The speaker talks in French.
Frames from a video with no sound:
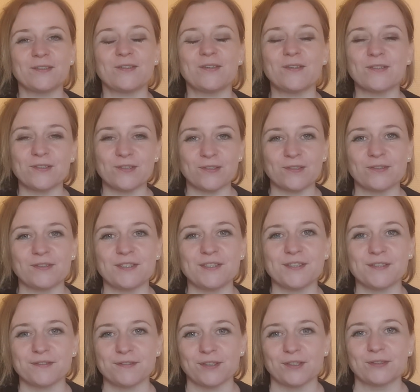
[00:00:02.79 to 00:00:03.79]
Aujourd'hui,
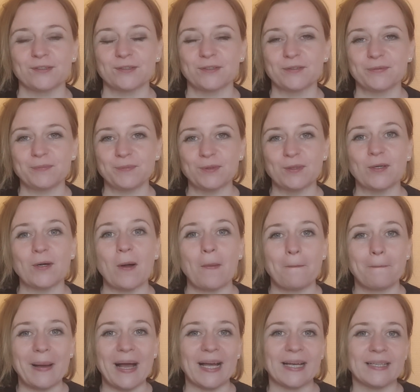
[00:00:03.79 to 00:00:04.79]
je vous retrouve pour
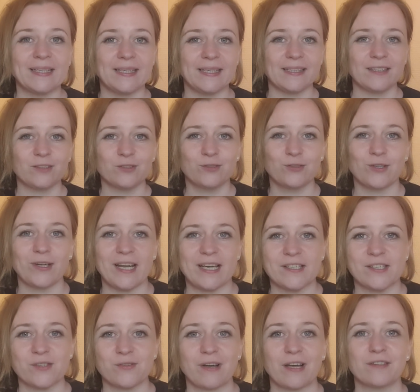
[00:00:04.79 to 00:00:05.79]
parler de la
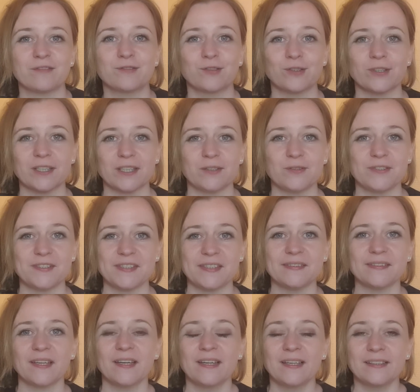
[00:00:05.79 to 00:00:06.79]
soif de
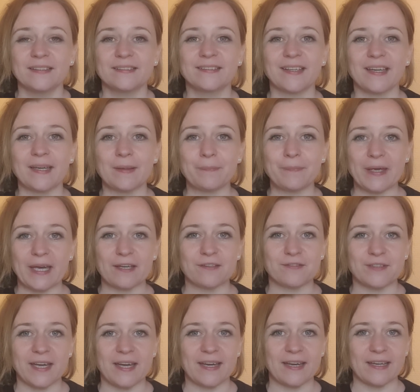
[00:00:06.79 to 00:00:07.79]
réussite des
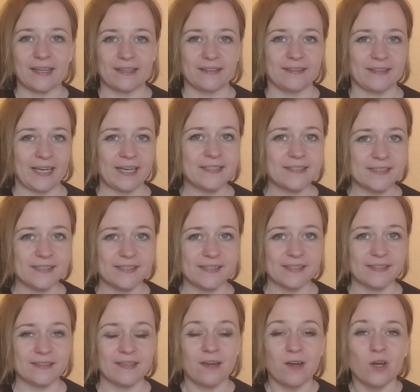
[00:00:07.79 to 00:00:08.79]
pervers
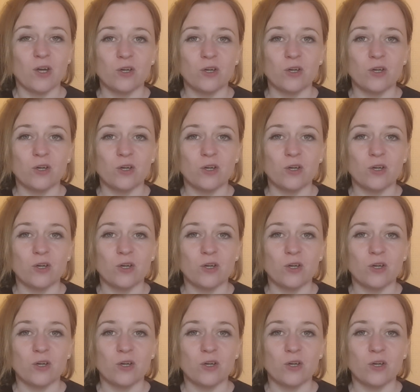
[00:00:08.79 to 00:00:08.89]
narcissiques.